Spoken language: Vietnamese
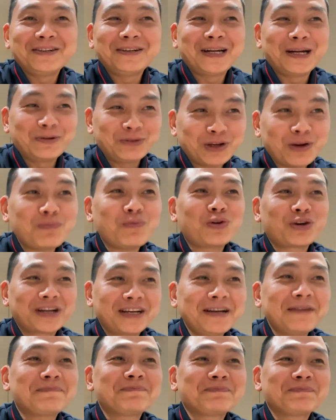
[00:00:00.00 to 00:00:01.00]
Nếu trong một
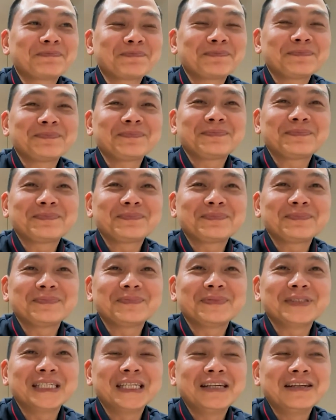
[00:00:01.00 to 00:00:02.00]
kiếp
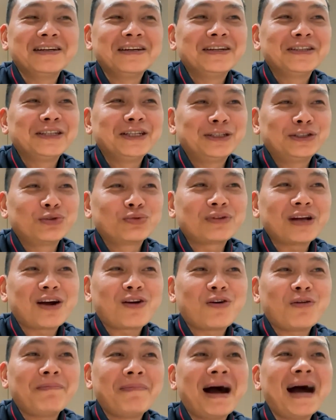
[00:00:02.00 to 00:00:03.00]
thì chúng ta
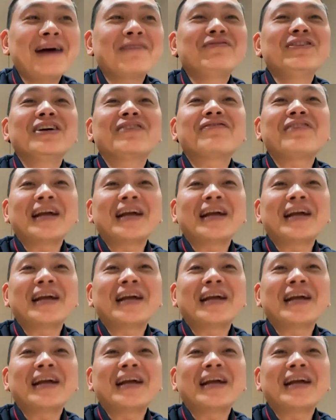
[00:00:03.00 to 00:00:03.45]
có 3 việc